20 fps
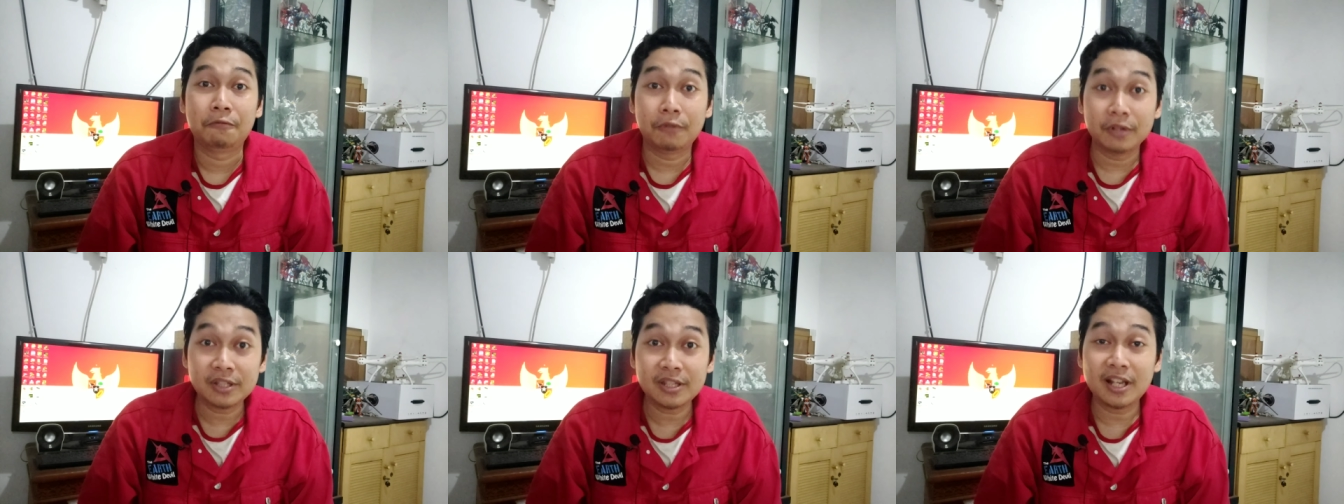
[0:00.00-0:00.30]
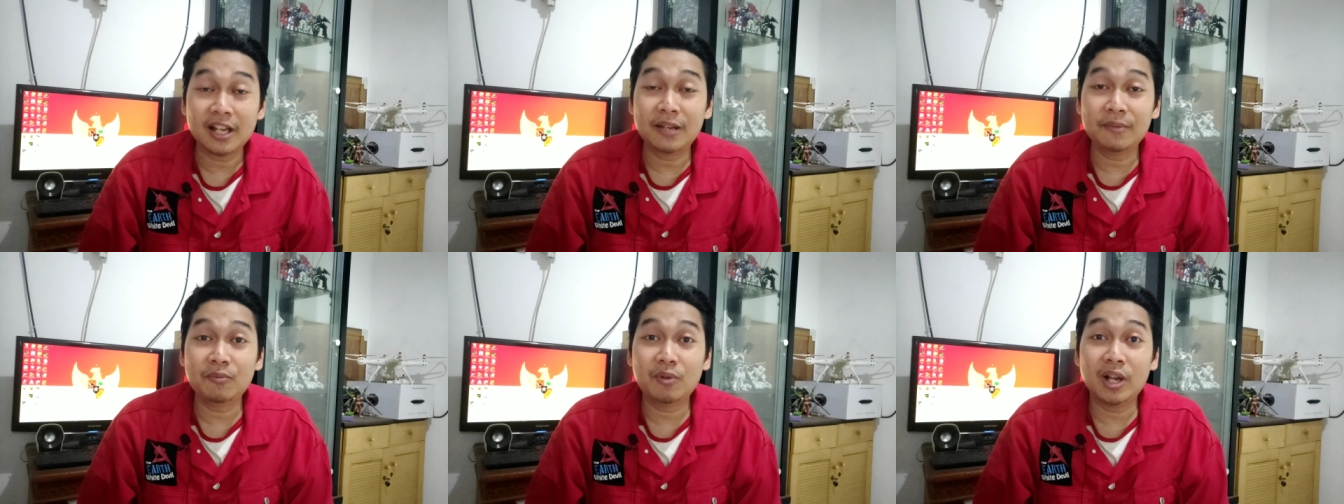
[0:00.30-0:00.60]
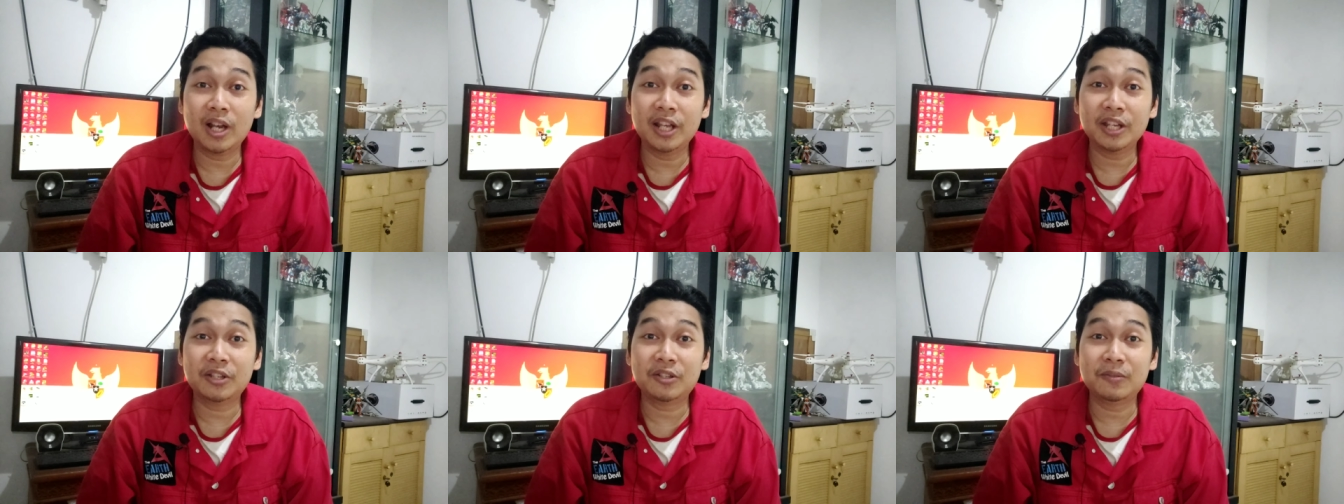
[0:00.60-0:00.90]

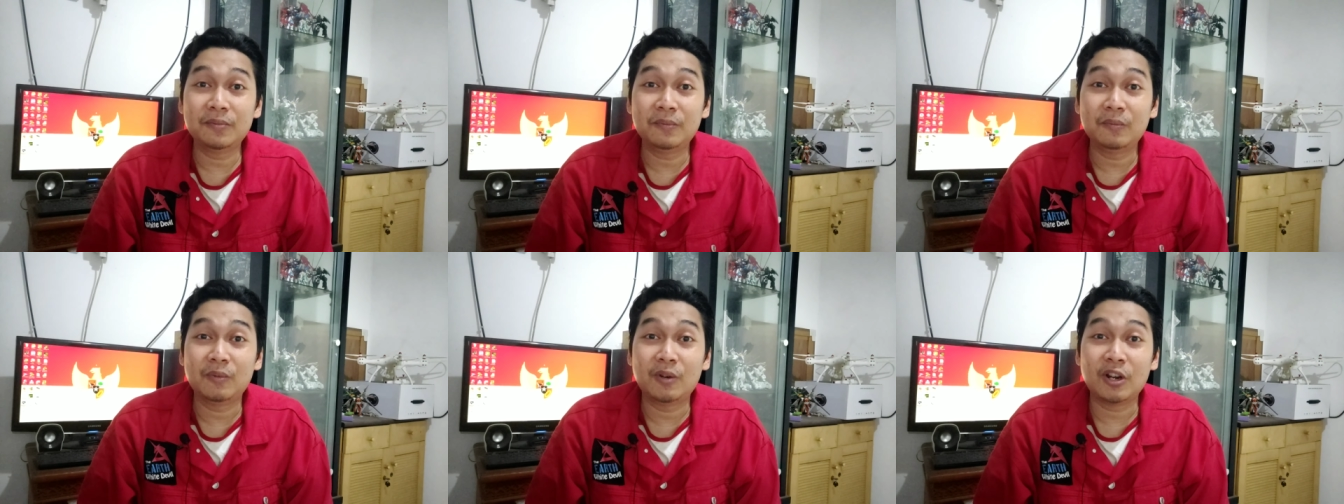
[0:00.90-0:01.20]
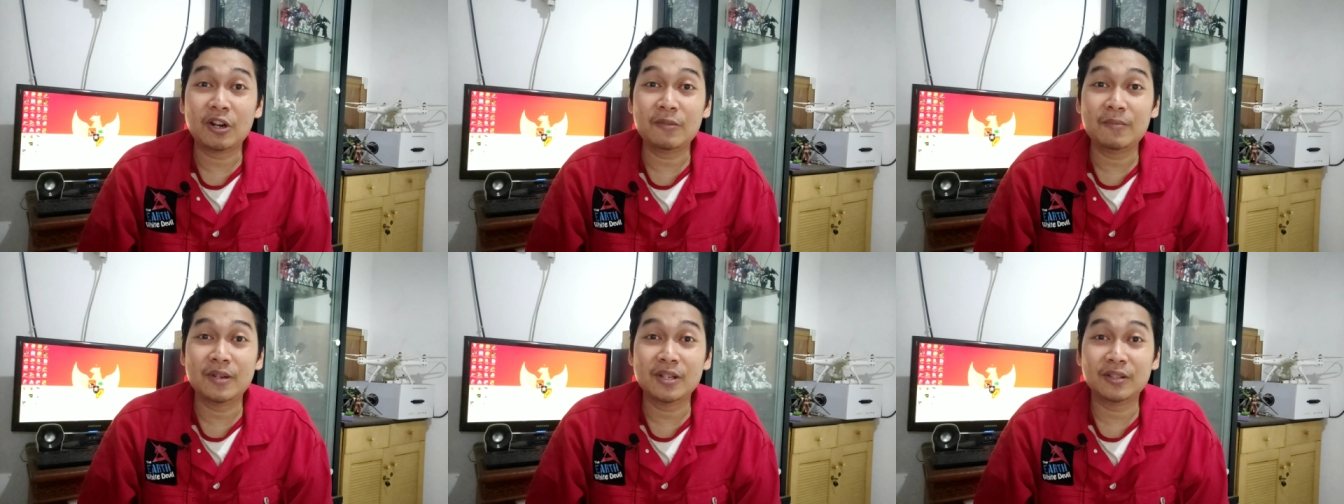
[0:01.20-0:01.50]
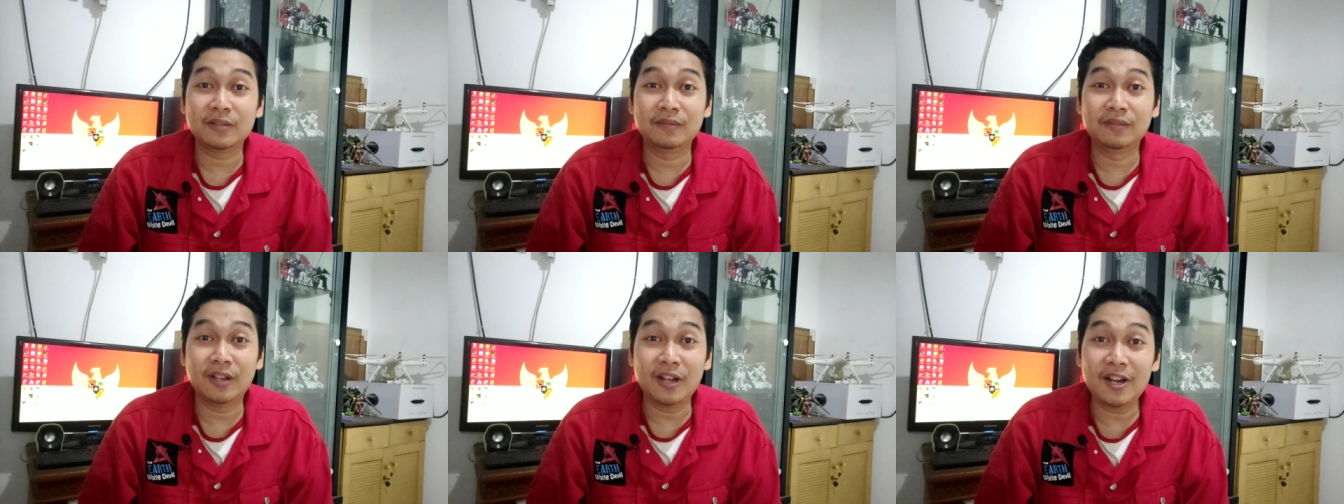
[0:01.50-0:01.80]
Wassalamualaikum
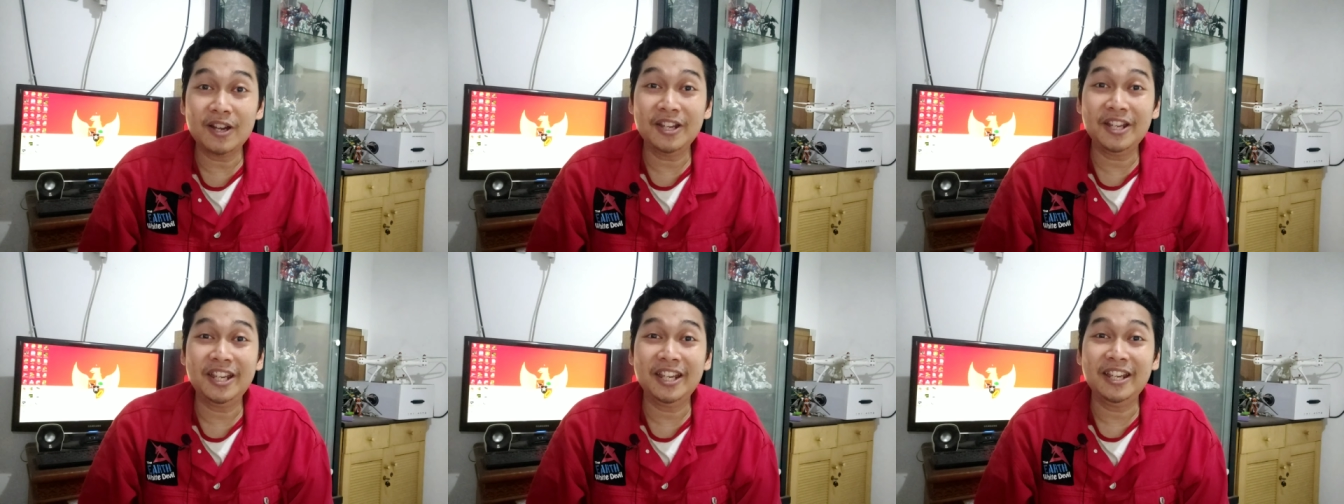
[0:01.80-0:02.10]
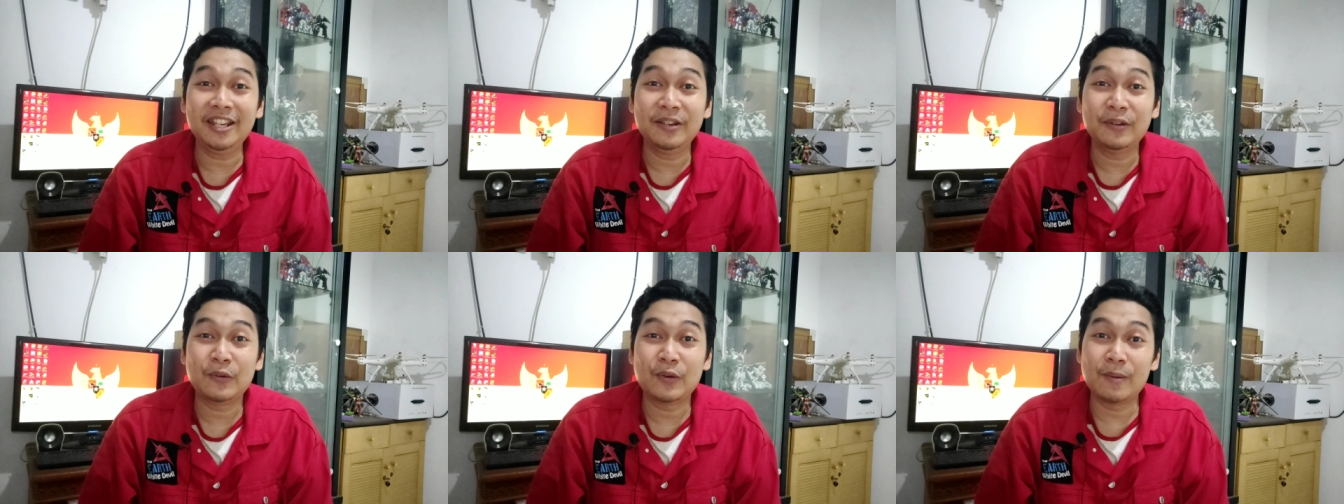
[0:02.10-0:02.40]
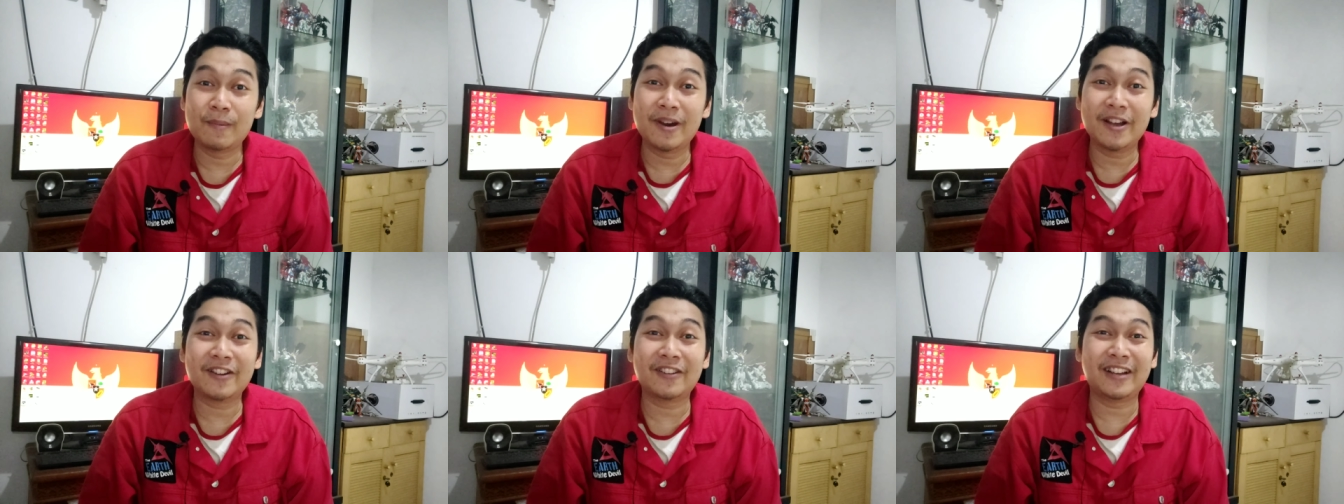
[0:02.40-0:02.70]
warahmatullahi
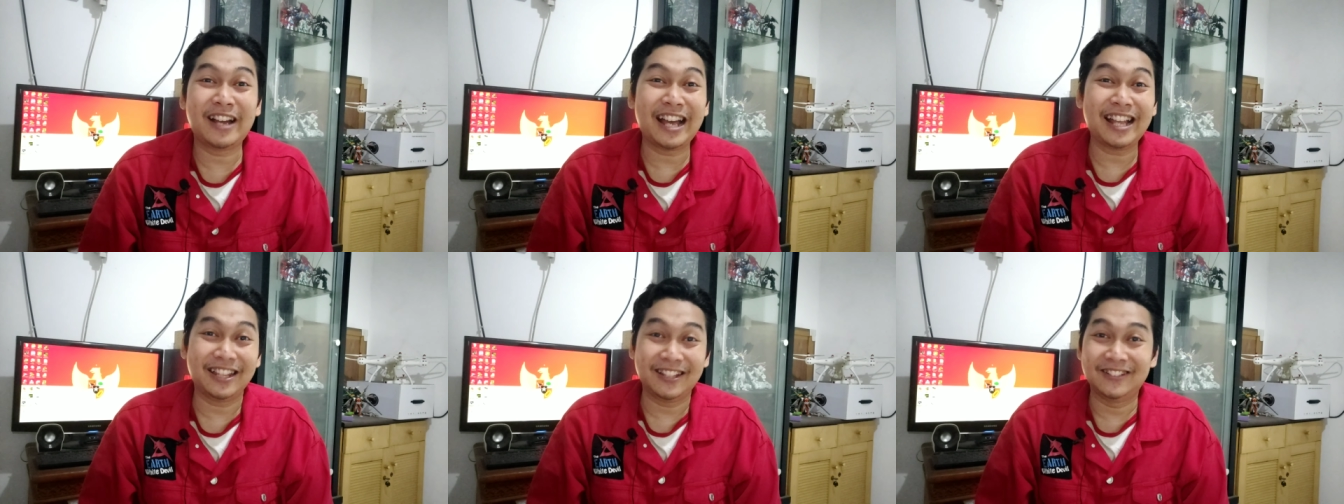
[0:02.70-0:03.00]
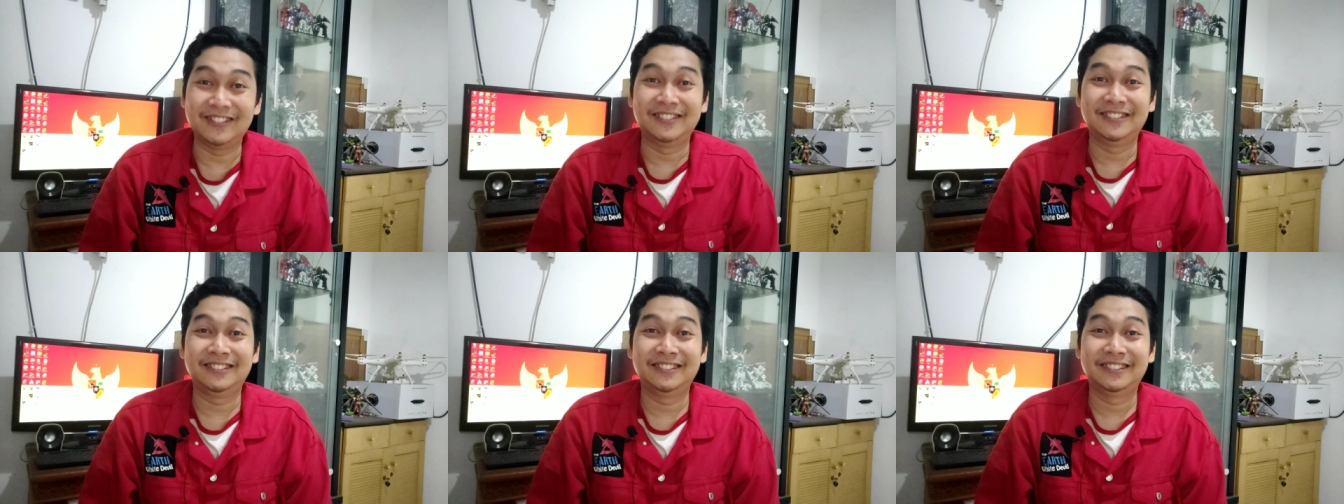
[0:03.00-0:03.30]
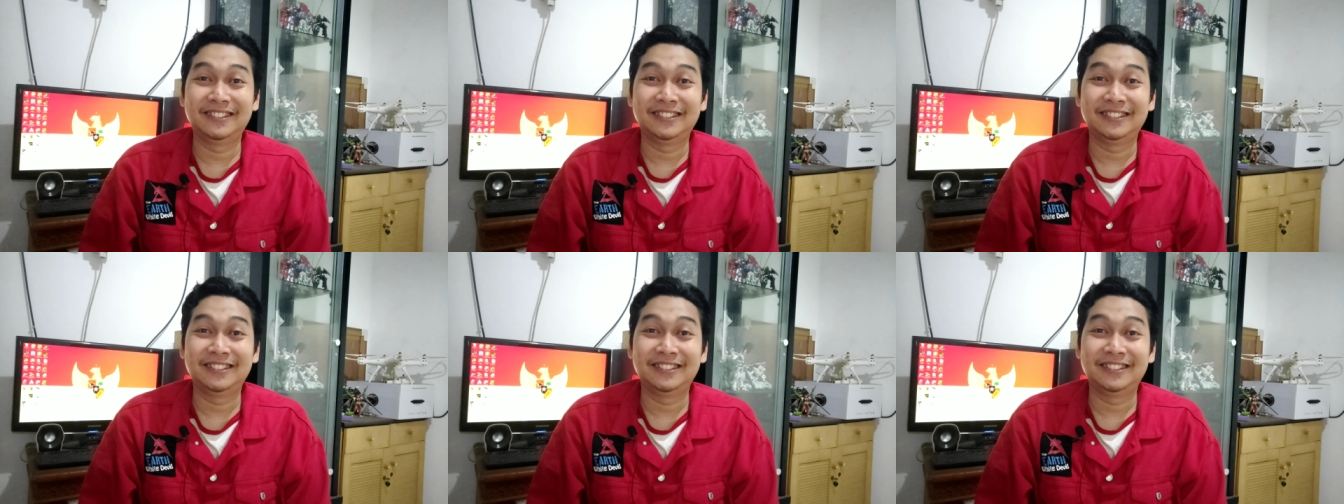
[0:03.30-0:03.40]
wabarakatuh.